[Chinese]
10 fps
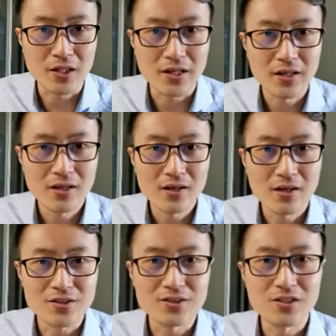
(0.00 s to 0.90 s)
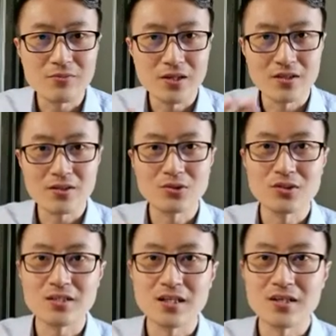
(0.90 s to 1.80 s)
来，而且这里面也告诉
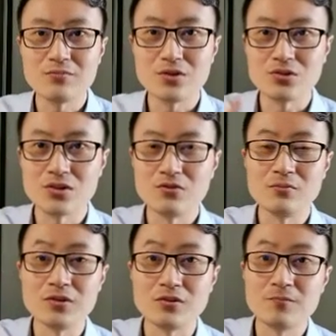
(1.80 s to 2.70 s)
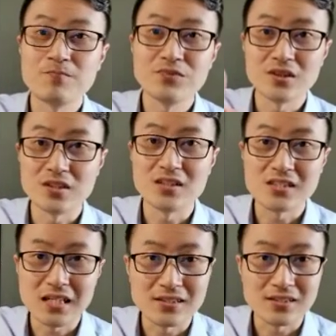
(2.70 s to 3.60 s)
大家，比如说我们有德克
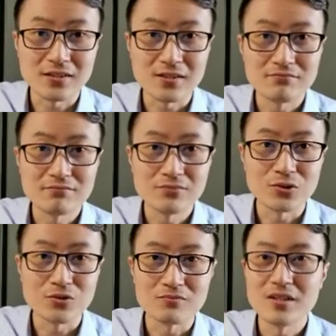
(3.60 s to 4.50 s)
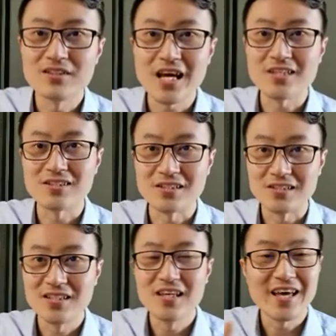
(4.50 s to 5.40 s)
萨斯的这种 Texan
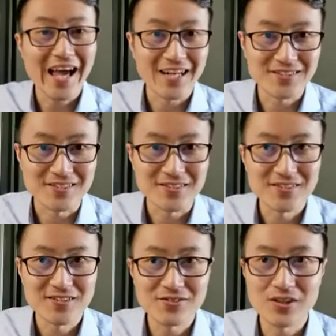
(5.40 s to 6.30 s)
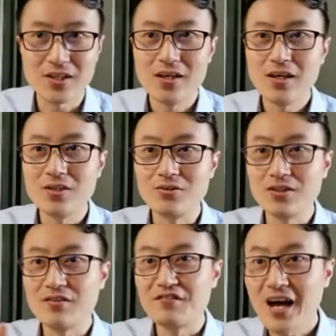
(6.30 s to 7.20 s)
accent，对不对？有这
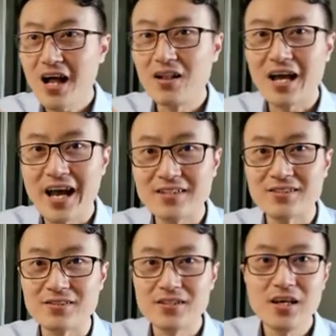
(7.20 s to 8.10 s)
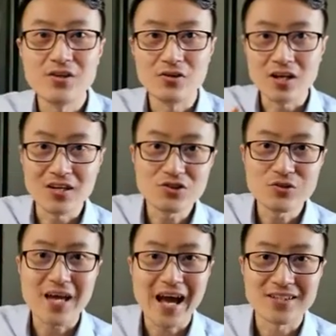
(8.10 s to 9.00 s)
个 Val accent，有
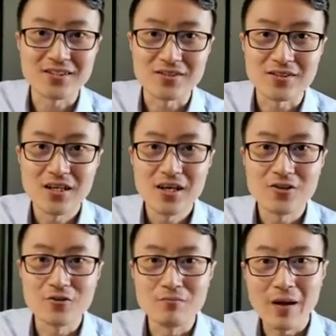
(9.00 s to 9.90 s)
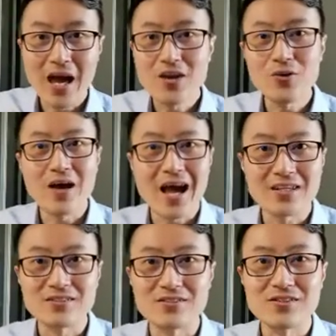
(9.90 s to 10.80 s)
Country accent，有 Bayou
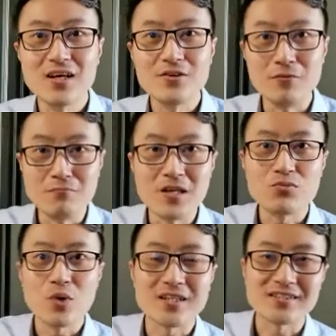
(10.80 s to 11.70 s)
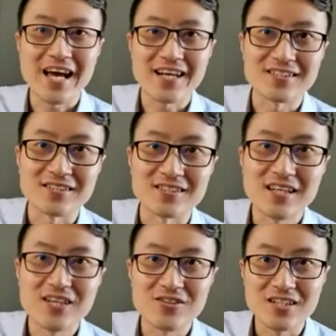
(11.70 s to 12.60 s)
accent，有 Midwest accent，
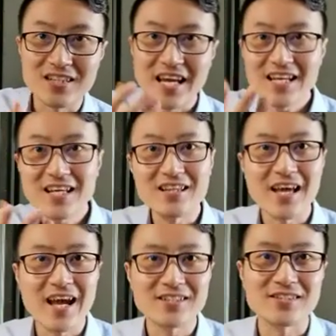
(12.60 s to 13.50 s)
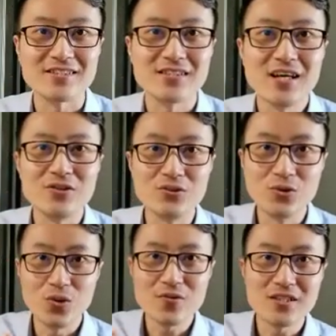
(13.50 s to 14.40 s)
有 Canadian accent，有
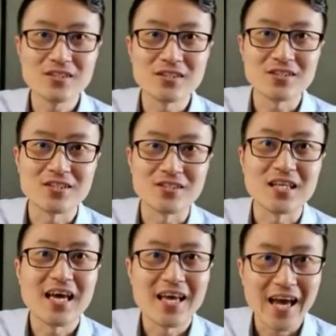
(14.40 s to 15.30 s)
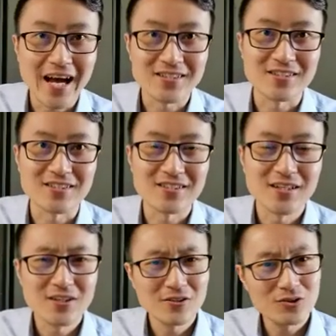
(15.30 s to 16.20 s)
Northern citiesaccent，
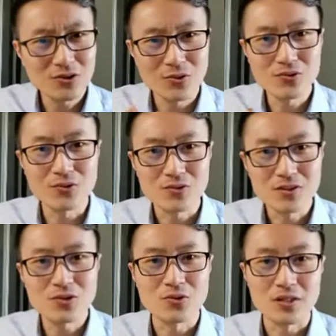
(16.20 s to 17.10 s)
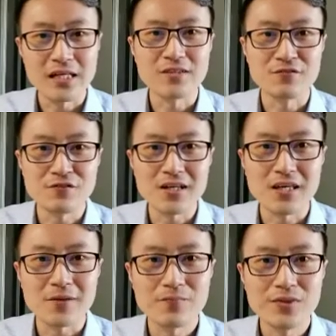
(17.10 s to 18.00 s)
都有各种各样的方
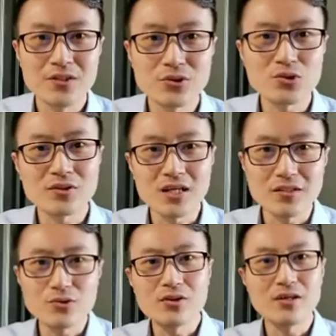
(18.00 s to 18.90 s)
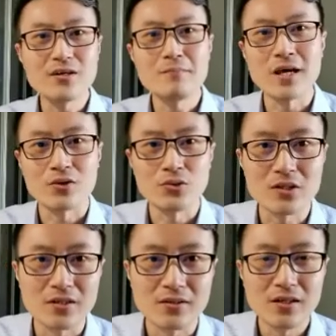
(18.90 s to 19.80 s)
言。所以说，当你遇到了一个美国
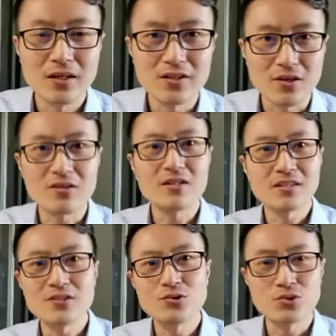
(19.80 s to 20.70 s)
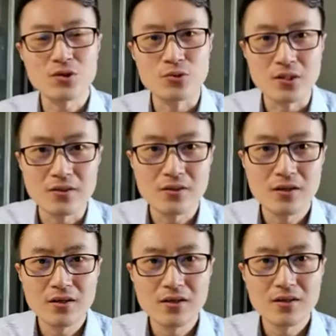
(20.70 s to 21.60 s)
人，你要跟他去学语音，
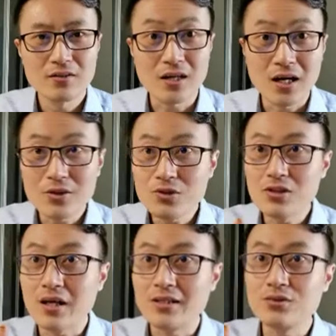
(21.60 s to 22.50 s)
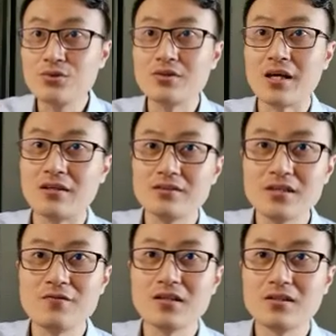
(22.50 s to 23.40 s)
他又是来自于哪一个
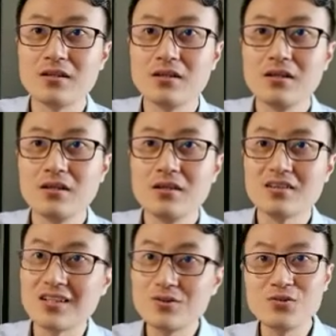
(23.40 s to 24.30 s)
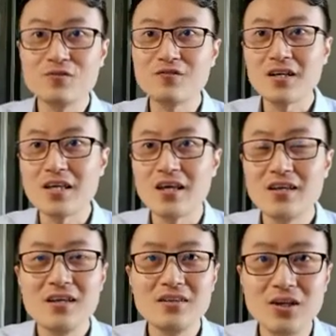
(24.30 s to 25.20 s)
地方的呢？他的这种方言。
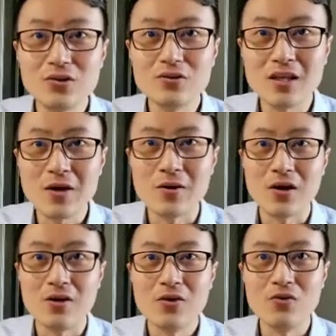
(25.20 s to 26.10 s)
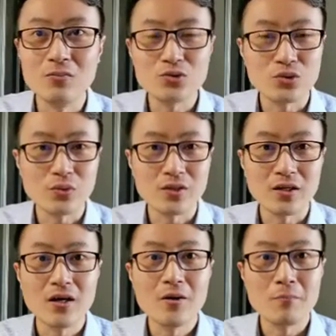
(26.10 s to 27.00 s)
能够代表我们所谓
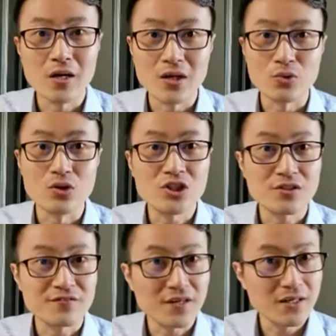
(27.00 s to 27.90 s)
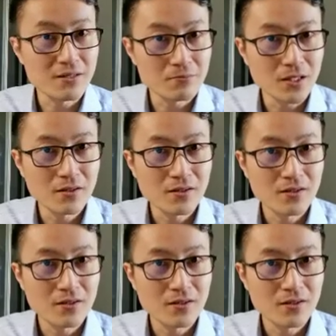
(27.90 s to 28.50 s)
的美国式发音吗？